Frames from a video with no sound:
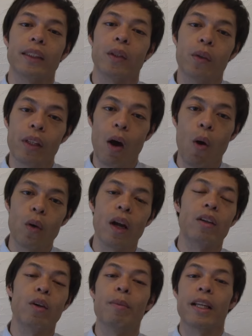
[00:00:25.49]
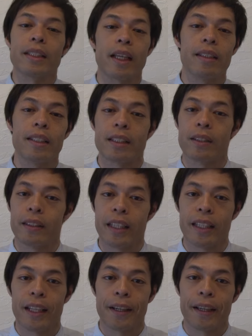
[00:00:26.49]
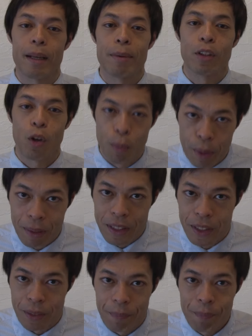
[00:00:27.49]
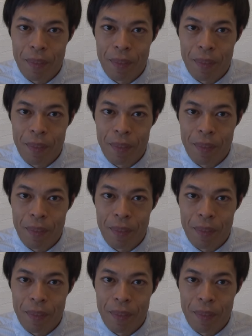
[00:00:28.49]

そんな音楽を皆さんに作っていただければと思います